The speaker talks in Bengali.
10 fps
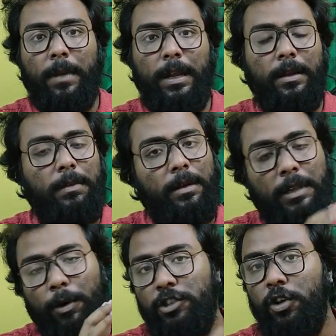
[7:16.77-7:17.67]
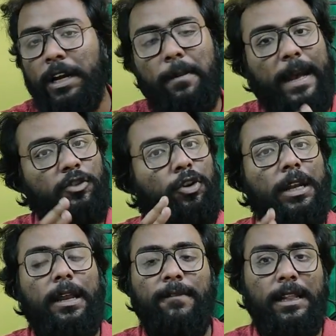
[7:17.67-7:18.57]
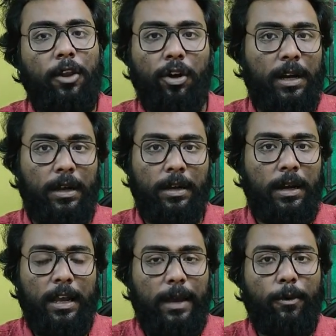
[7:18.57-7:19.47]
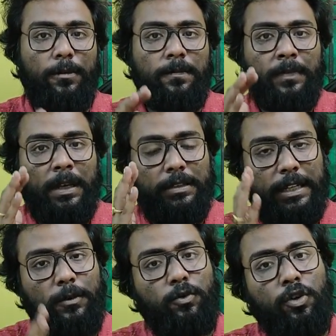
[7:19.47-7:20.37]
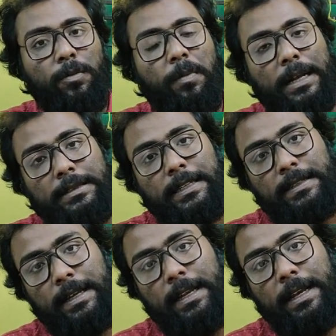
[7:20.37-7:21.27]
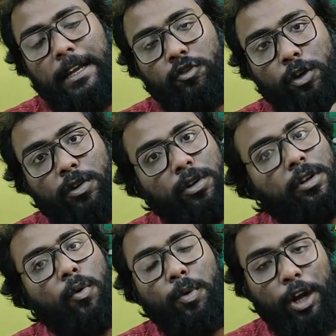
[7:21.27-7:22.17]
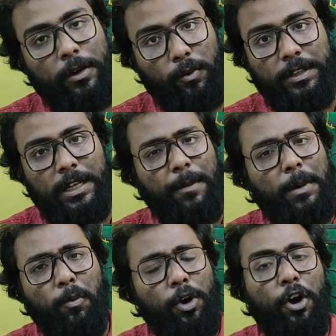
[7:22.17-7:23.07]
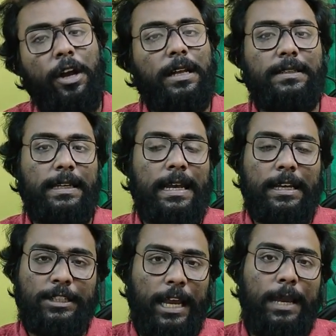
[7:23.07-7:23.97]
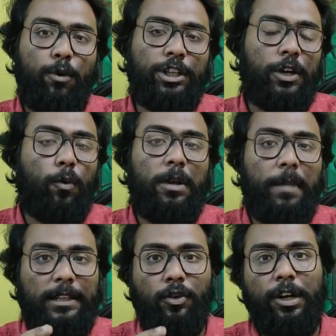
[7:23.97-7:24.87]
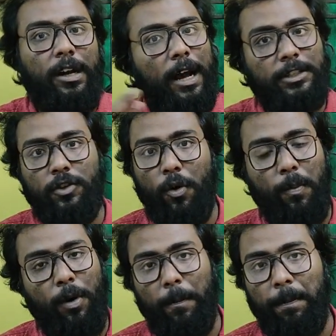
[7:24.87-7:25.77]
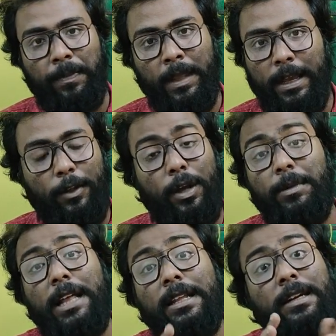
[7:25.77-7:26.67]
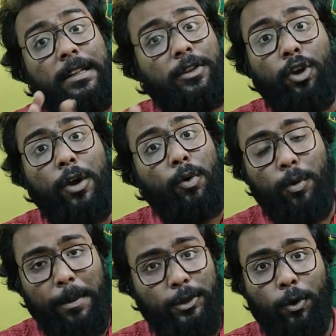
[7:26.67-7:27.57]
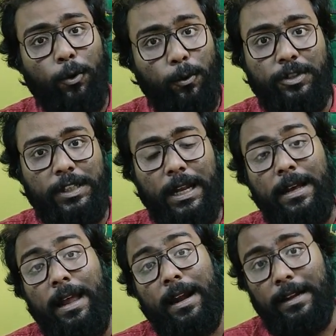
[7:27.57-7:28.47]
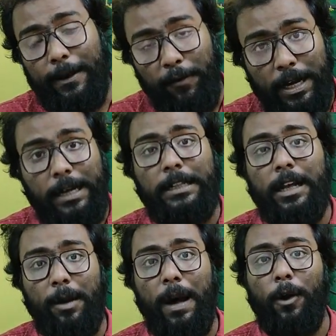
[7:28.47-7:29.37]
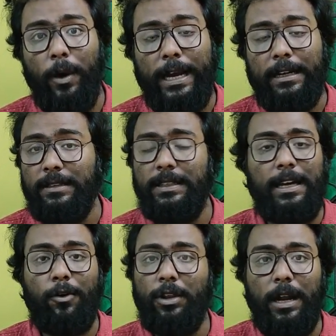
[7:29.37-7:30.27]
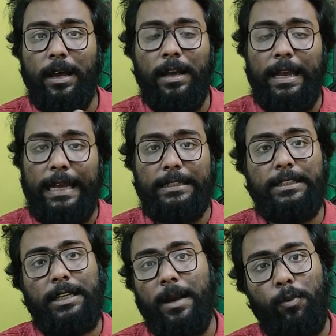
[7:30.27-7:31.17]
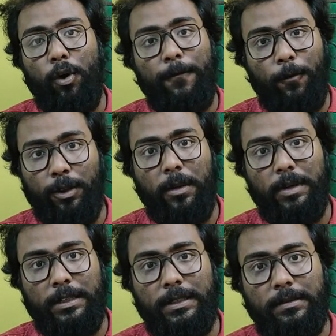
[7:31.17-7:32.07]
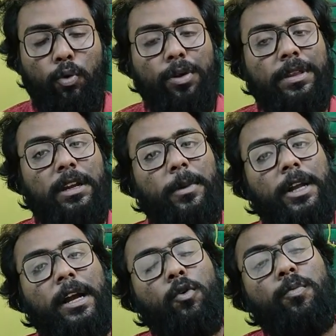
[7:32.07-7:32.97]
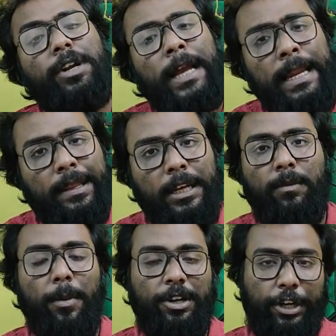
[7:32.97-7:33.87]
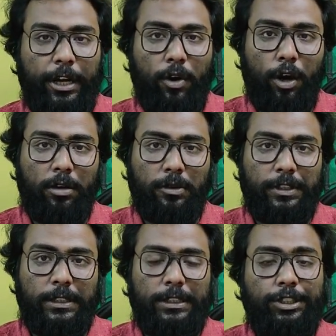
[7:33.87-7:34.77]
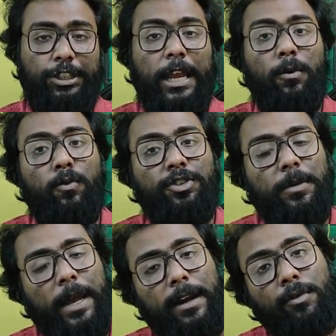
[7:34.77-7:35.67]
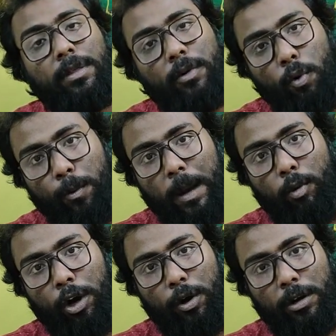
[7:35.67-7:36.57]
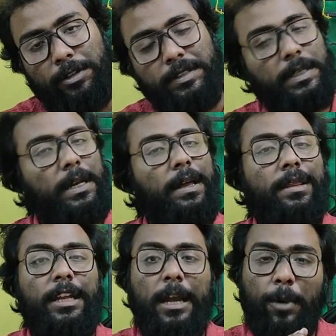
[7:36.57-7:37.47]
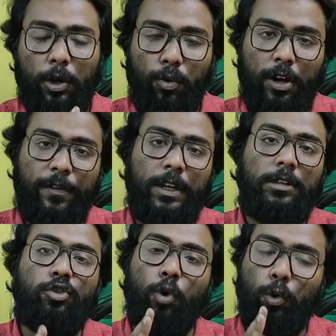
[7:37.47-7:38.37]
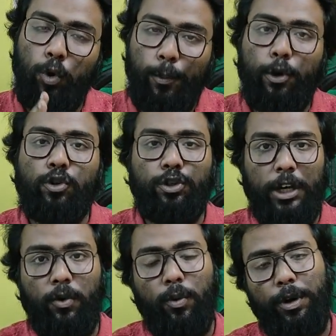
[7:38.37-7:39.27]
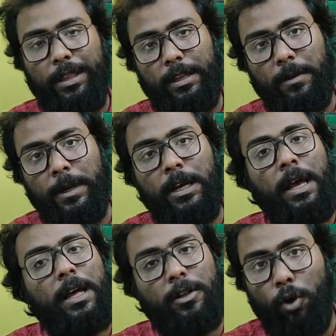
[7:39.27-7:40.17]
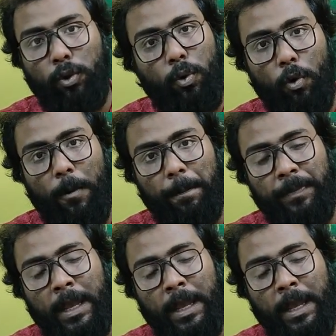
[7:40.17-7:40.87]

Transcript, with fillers: মানে দেওয়ার জন্য একটা ম্যাচুরিটি লেভেল দরকার এবং যে দুজন বাচ্চা ছেলে এই চরিত্রতে অভিনয় করেছেন আমার মনে হয় না যে সেই বয়সে ওই ম্যাচুরিটিটা আসা সম্ভব কিন্তু আমি তাদের কৃতিত্বকে কোনোভাবে ছোট করছি না ডেফিনেটলি তারা ভালো একটা যে কারণে তারা এই জিনিসটাকে পুল অফ করতে পেরেছে পুরো সিনেমাটাকে খুব রিয়েলিস্টিকভাবে ট্রিট করা হয়েছে সেই অনুযায়ী ব্যাকগ্রাউন্ড স্কোর ব্যবহার করা হয়েছে সিনেমাটোগ্রাফির যত প্রশংসা করবো এই সিনেমার তত কম